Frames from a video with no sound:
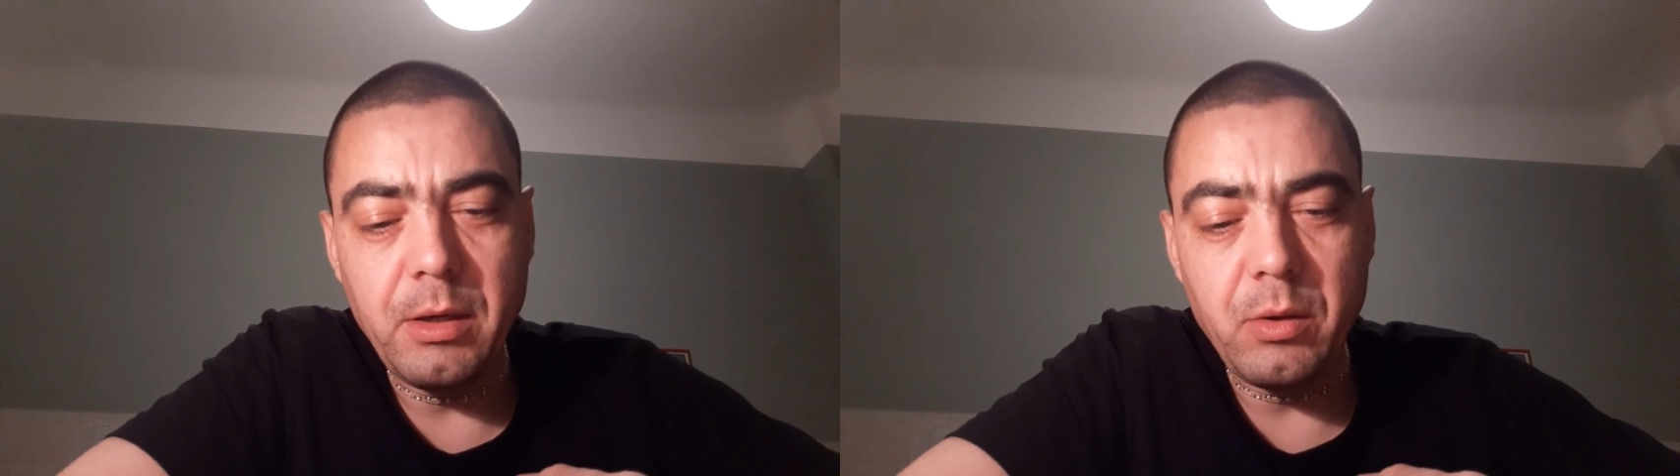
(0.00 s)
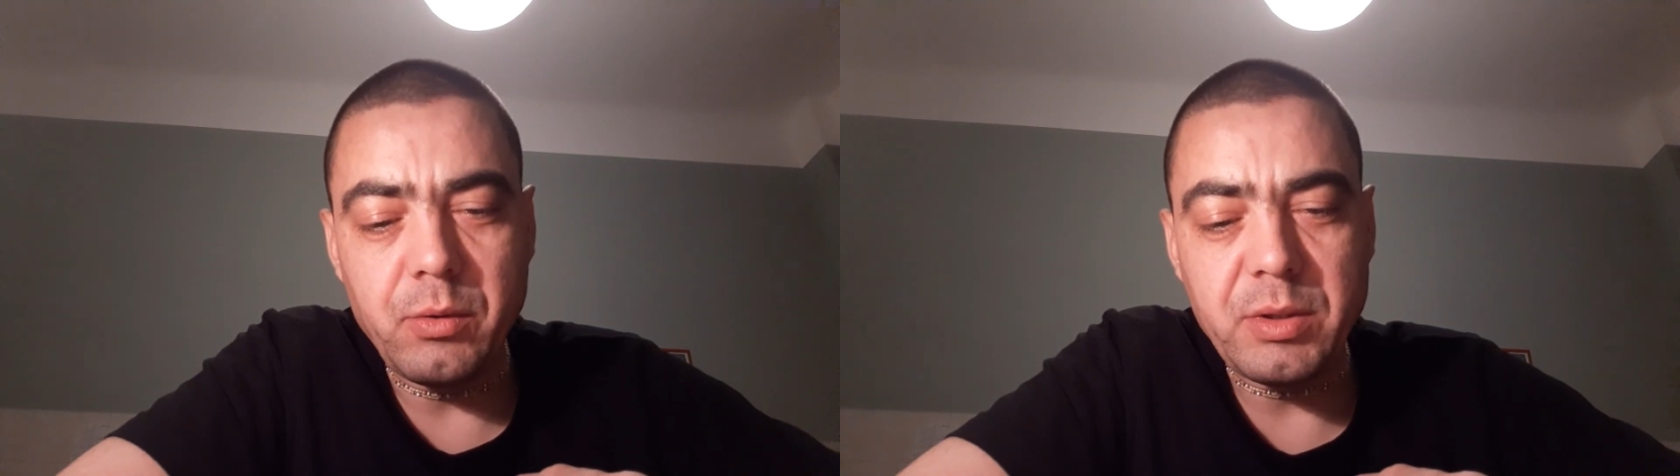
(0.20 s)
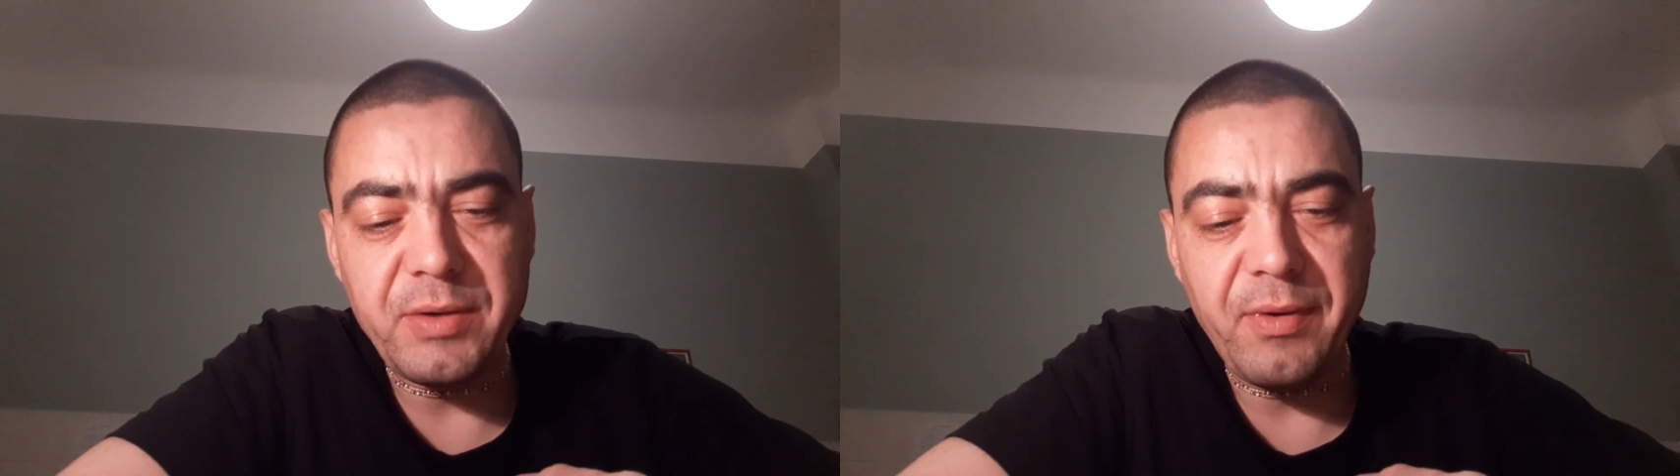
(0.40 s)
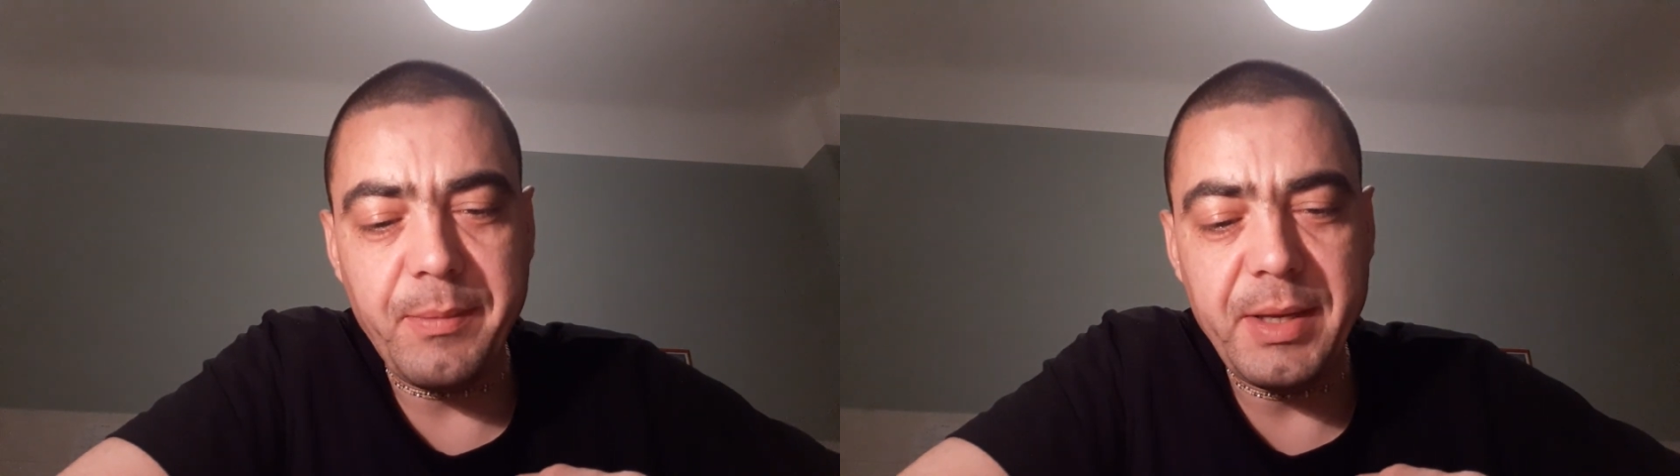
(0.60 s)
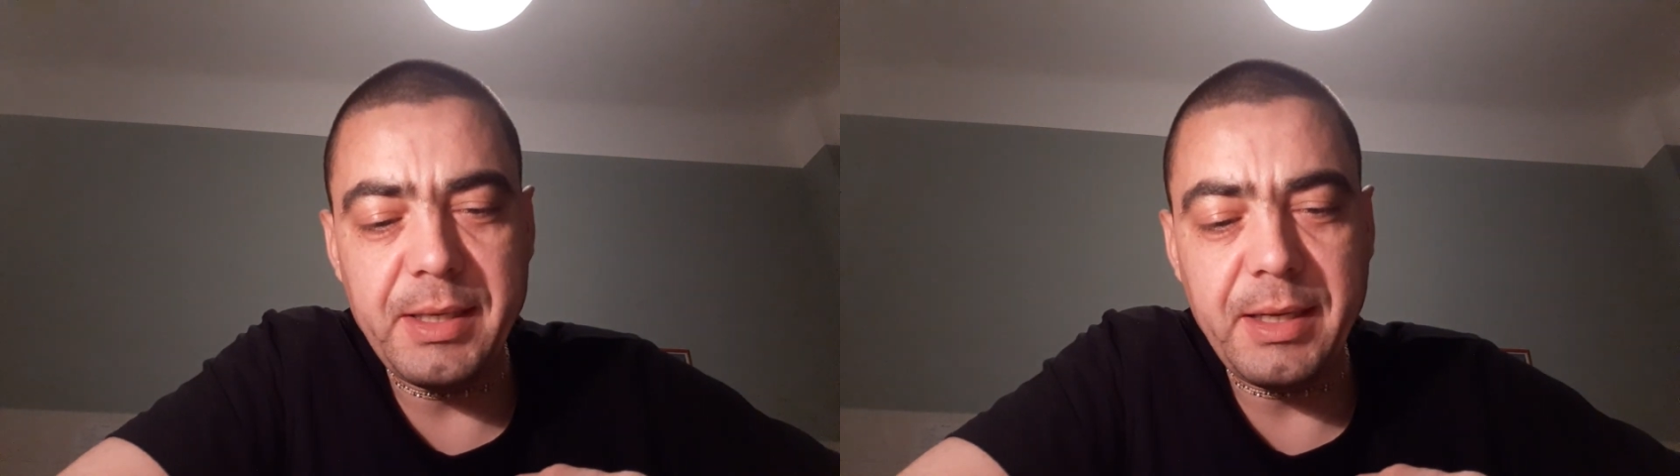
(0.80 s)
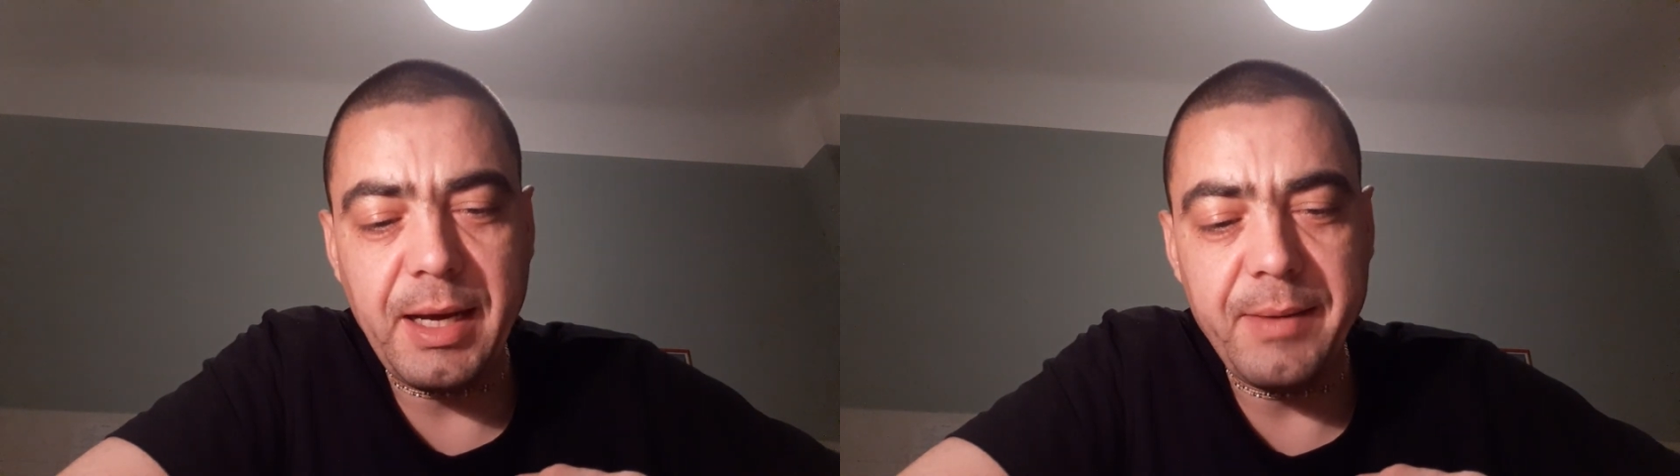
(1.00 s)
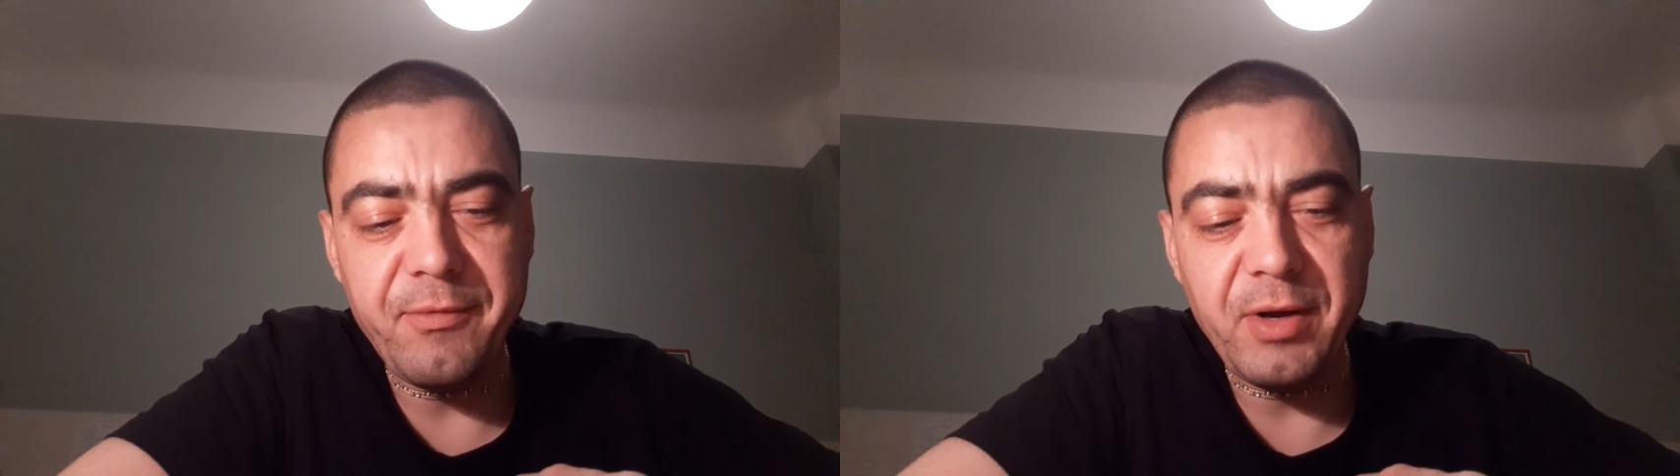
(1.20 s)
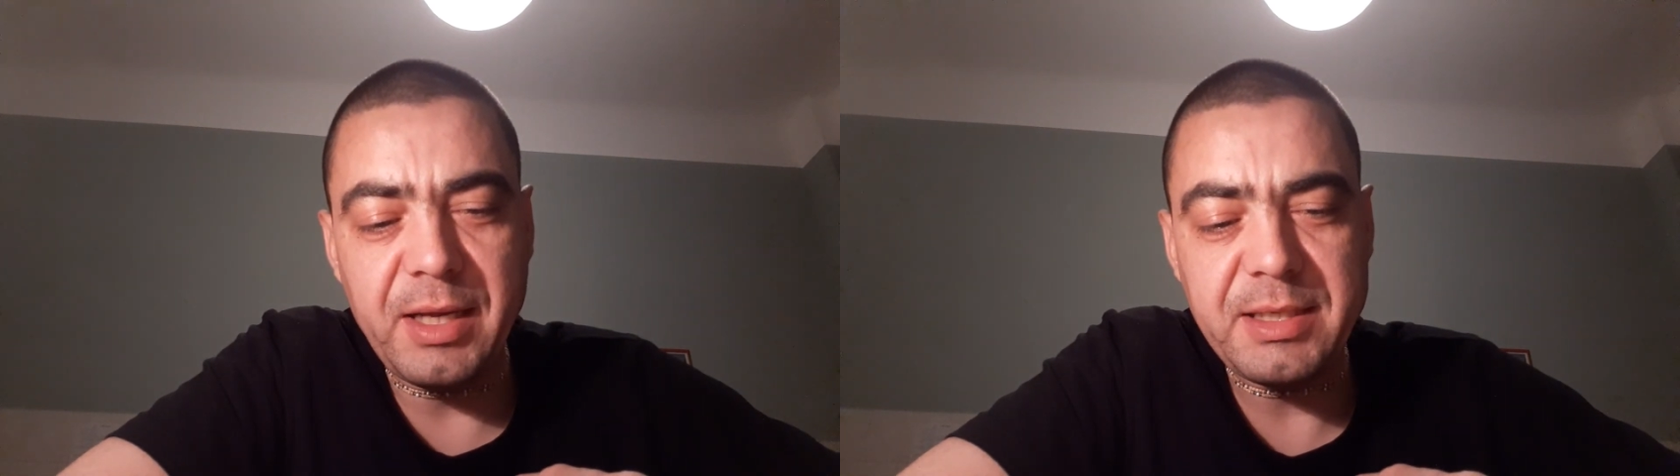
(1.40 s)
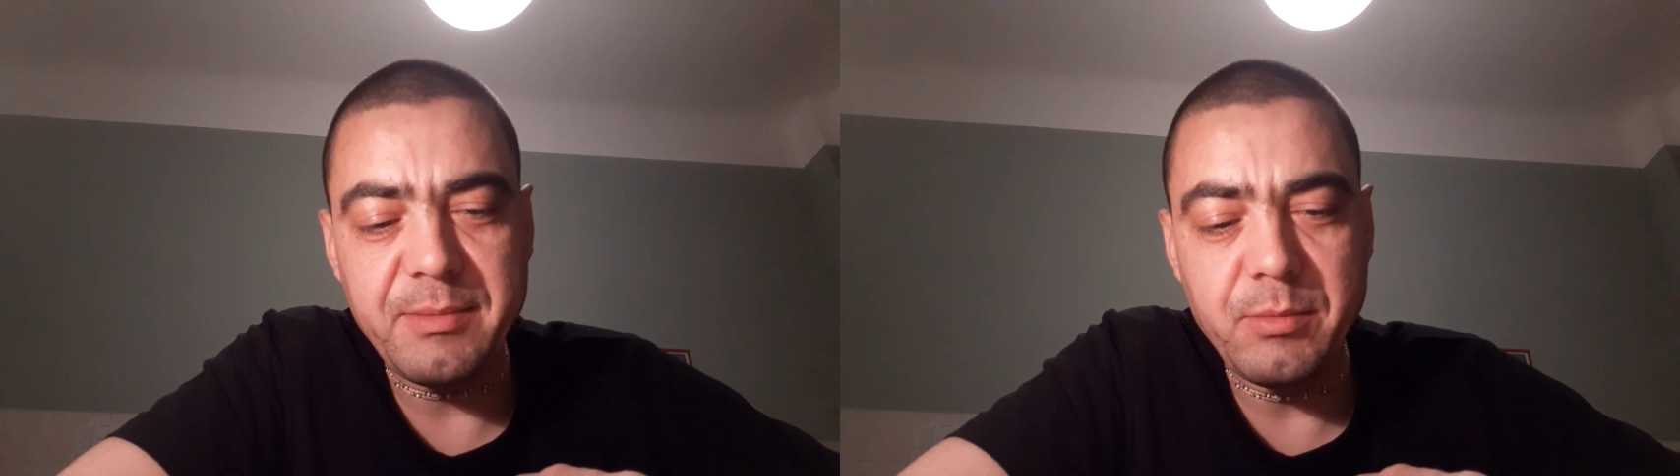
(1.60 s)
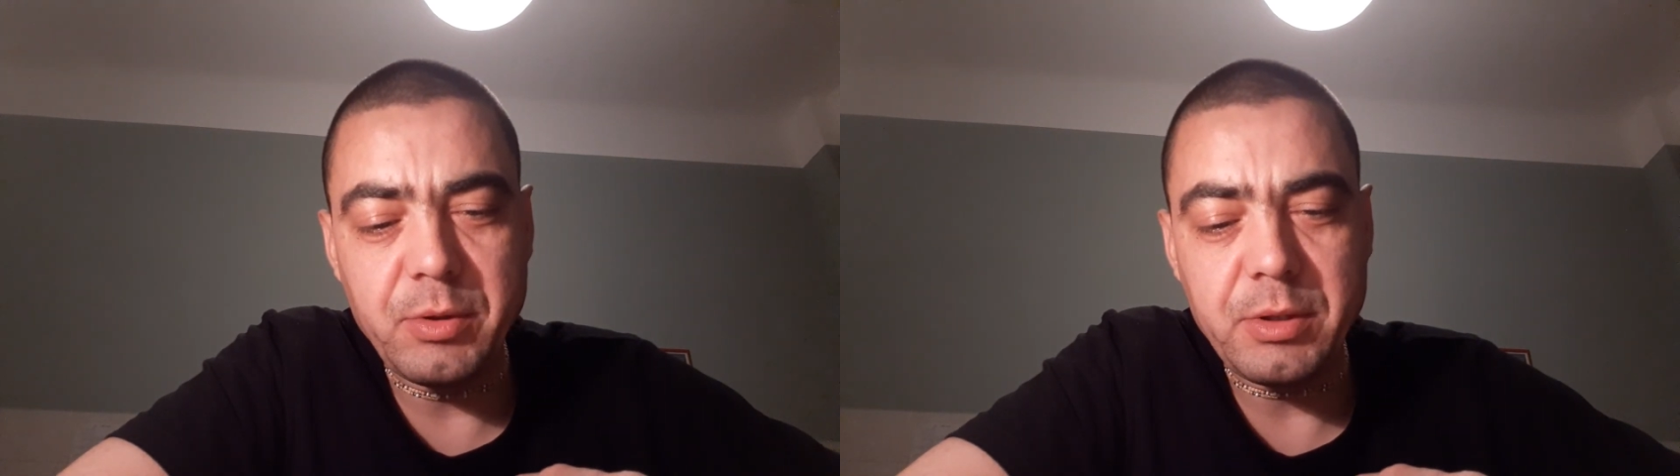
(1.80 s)
und unser Familienheim
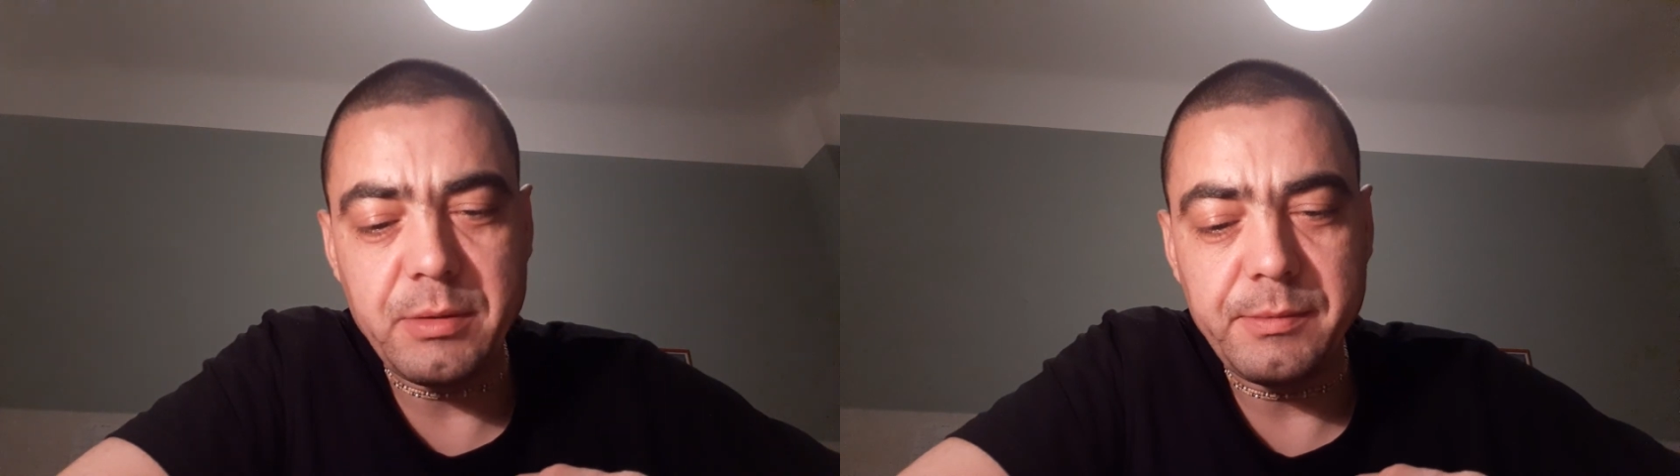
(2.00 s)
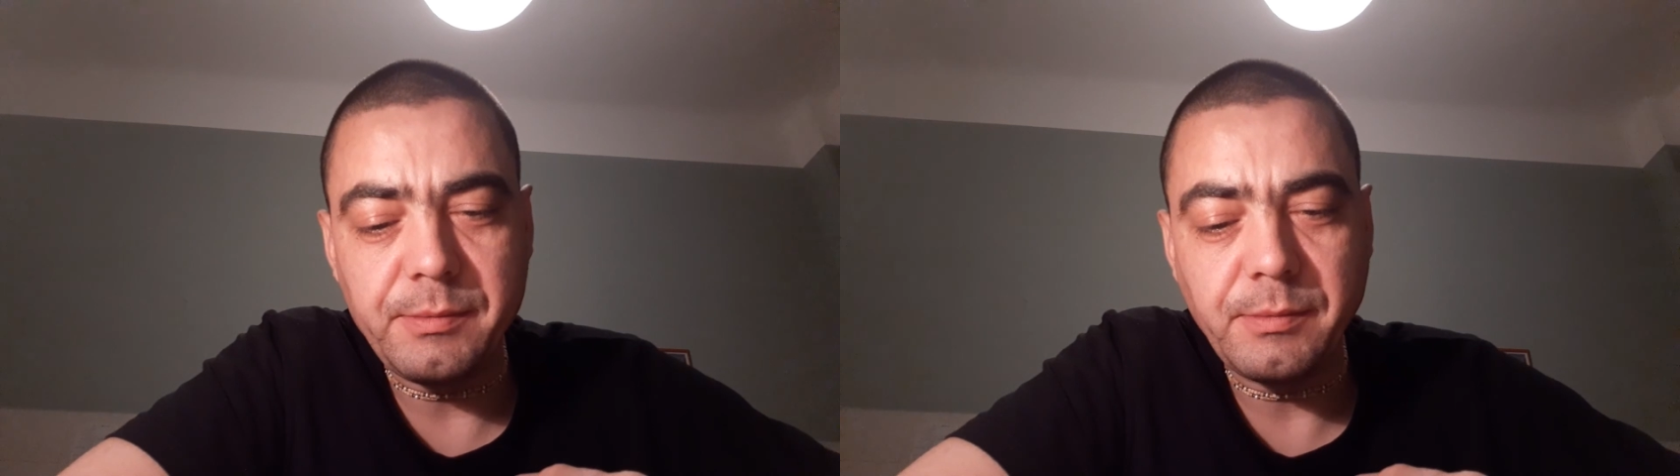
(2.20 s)
verlassen müssen.